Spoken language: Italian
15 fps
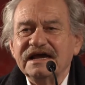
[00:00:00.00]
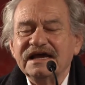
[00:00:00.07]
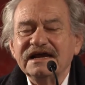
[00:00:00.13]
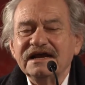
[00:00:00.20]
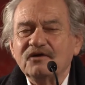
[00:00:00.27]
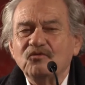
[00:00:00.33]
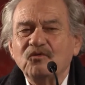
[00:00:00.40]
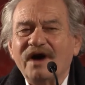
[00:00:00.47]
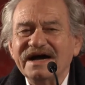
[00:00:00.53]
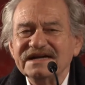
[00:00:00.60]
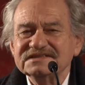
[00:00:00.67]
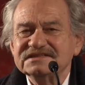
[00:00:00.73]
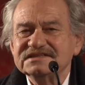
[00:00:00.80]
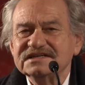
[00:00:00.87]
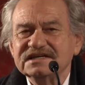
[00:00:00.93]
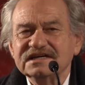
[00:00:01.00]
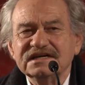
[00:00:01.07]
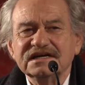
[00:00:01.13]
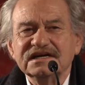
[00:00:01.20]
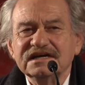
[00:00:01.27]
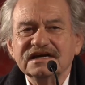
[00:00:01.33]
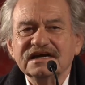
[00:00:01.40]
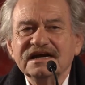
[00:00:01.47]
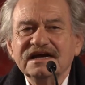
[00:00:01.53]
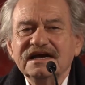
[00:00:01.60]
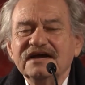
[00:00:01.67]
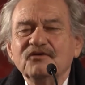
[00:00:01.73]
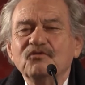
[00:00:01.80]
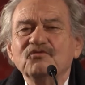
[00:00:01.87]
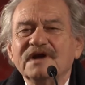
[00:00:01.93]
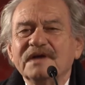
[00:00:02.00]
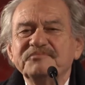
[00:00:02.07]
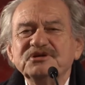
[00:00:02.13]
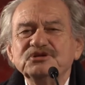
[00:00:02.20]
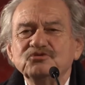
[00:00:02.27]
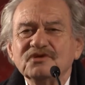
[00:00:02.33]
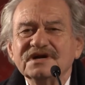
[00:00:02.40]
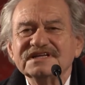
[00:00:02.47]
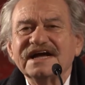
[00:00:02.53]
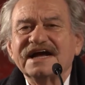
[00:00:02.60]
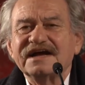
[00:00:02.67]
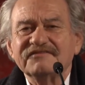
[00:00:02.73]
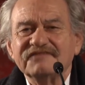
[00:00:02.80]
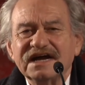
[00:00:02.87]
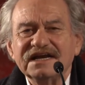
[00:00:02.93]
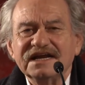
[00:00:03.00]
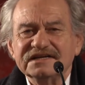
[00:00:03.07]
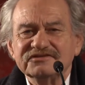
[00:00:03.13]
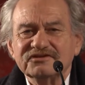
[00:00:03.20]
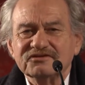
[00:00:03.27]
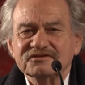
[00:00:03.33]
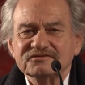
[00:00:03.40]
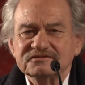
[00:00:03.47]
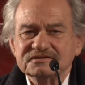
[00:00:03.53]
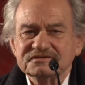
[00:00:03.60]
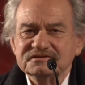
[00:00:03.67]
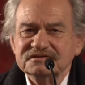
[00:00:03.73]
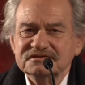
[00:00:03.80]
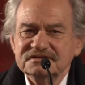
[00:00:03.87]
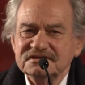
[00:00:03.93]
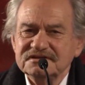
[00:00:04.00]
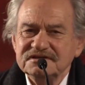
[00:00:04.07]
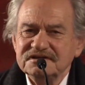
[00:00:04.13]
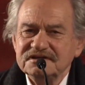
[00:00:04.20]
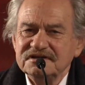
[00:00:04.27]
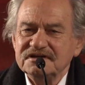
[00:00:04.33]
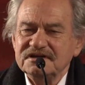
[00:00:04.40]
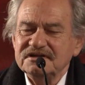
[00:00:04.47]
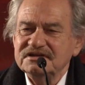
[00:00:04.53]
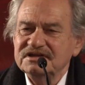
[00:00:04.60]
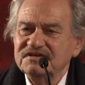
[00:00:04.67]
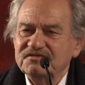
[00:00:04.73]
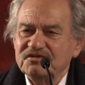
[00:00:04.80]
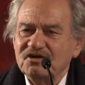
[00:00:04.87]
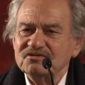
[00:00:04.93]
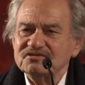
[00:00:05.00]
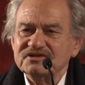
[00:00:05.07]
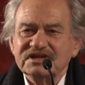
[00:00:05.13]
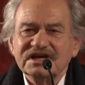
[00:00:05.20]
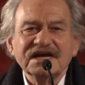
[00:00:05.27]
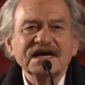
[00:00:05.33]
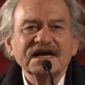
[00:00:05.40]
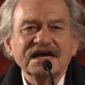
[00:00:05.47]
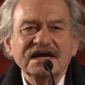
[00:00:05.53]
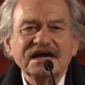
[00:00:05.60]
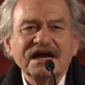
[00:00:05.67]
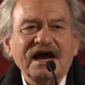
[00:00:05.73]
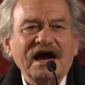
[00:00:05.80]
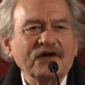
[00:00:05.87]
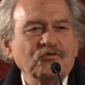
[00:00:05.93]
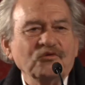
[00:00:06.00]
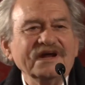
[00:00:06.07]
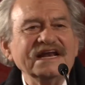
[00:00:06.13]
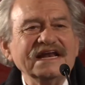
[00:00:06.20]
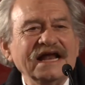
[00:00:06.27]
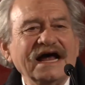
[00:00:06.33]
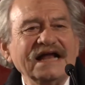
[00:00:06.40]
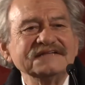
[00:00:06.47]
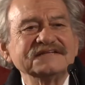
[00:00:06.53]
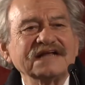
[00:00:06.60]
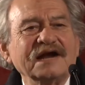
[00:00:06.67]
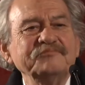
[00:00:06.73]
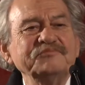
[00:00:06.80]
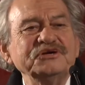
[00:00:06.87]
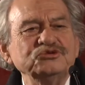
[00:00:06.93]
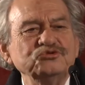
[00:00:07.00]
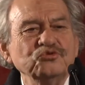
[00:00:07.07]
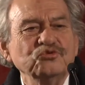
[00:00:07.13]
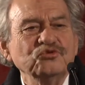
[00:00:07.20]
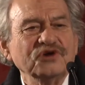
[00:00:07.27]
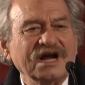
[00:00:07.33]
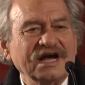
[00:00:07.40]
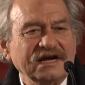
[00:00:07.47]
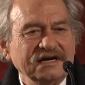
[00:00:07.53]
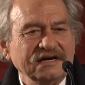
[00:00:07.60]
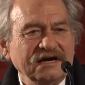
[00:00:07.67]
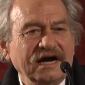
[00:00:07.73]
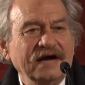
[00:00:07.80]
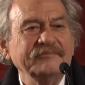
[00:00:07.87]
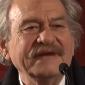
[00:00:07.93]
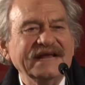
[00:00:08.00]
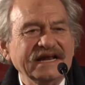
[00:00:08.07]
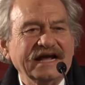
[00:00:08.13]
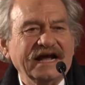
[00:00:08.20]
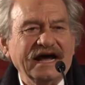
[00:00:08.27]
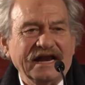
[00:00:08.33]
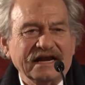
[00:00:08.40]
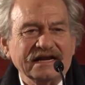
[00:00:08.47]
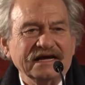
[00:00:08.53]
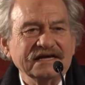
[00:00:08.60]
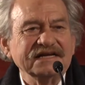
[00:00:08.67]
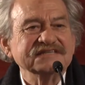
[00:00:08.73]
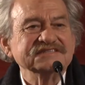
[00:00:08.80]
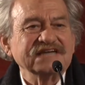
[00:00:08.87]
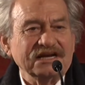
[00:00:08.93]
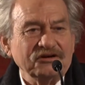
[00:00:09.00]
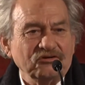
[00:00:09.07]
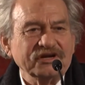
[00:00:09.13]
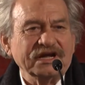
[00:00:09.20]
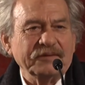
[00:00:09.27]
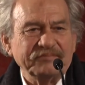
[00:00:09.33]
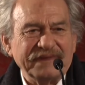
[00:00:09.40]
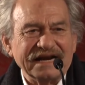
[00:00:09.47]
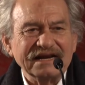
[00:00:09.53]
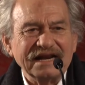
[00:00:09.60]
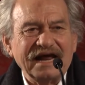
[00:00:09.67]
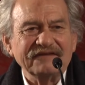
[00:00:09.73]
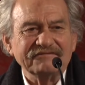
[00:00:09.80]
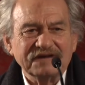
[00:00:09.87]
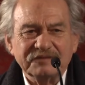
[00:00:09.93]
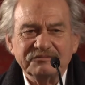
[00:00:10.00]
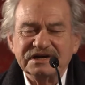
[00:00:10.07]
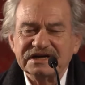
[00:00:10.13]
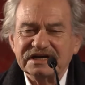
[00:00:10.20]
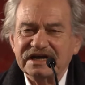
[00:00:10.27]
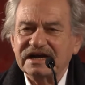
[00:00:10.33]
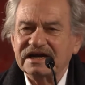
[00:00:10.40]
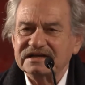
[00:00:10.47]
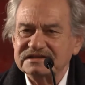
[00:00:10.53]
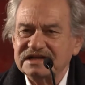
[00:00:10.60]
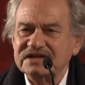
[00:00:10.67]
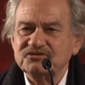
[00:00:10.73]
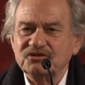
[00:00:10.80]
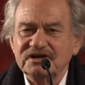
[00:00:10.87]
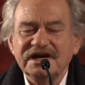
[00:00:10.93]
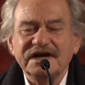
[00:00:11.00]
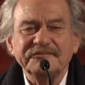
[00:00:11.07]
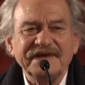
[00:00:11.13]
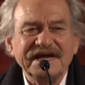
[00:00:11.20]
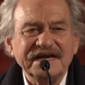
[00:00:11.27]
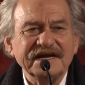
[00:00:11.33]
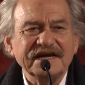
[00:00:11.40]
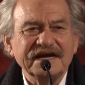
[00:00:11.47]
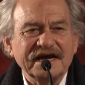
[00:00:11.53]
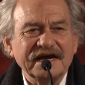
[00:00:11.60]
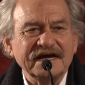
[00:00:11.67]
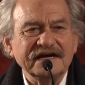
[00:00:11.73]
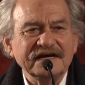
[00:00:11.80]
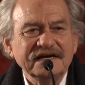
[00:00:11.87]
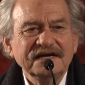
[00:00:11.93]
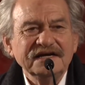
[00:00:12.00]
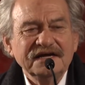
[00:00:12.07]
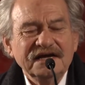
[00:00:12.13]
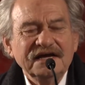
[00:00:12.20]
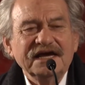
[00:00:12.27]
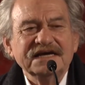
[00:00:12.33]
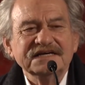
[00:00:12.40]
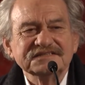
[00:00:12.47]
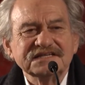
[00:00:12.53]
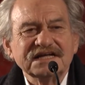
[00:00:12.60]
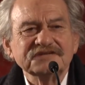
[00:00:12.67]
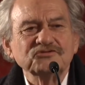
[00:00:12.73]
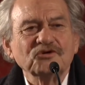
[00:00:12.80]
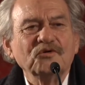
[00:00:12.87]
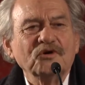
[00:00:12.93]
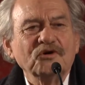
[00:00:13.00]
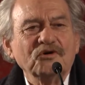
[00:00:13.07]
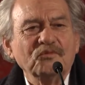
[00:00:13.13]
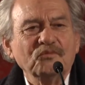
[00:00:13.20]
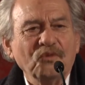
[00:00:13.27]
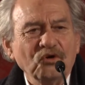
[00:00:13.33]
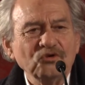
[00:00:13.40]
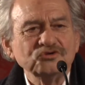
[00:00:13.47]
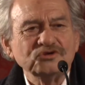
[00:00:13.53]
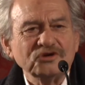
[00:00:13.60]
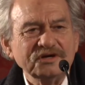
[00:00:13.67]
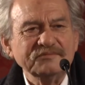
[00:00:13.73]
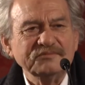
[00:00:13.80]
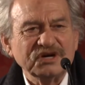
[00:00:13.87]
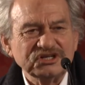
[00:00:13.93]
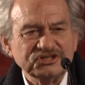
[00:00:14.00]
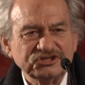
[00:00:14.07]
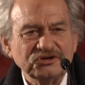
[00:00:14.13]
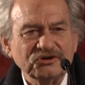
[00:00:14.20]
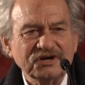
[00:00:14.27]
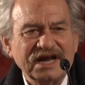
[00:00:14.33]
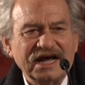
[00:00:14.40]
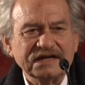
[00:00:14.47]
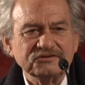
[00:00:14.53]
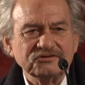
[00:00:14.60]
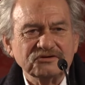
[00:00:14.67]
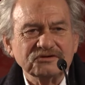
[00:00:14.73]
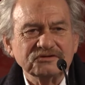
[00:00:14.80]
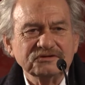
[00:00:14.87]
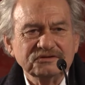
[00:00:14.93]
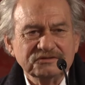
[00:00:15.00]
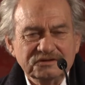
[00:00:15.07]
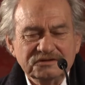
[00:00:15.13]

era, quasi una pittura da cavalletto di fronte a quell'altra pittura americana che Saloggia parlava perché era andato in America è stato molto impressionato